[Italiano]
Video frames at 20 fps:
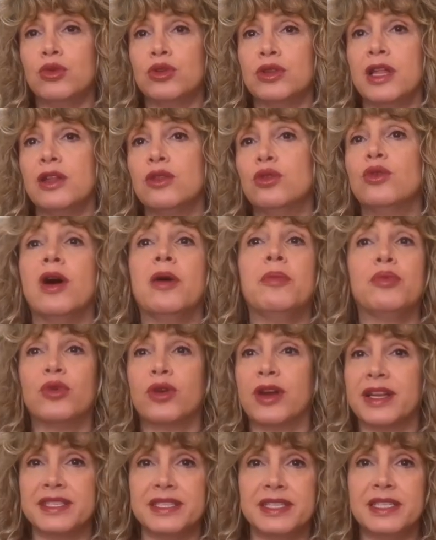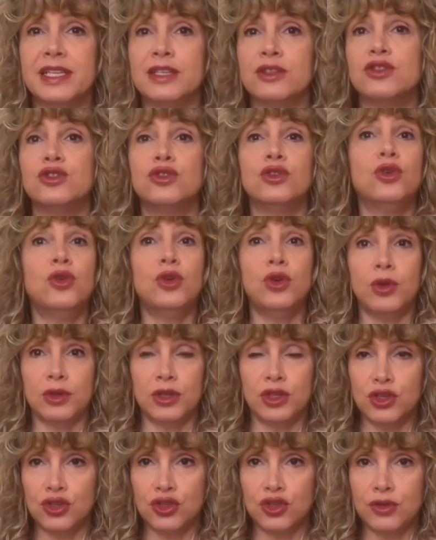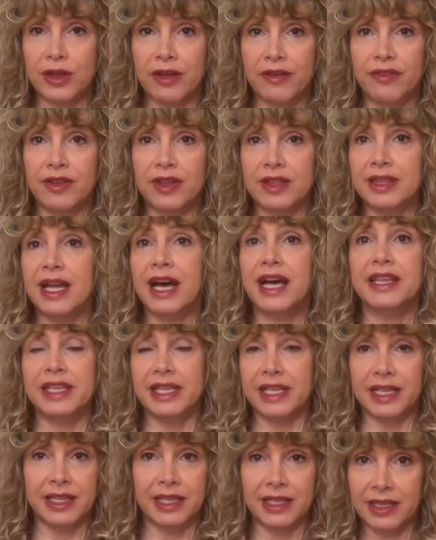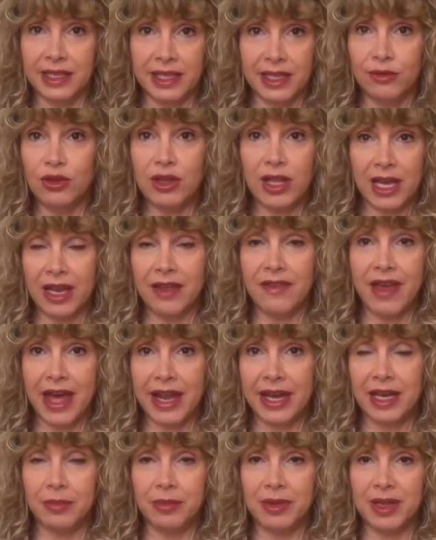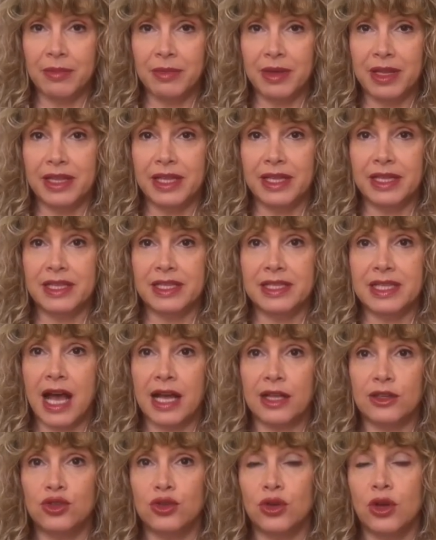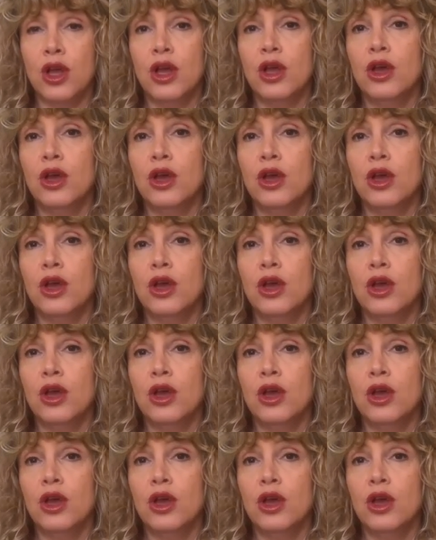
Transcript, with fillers: portando a procrastinazione o decisioni affrettate nel tentativo di alleviare rapidamente il disagio.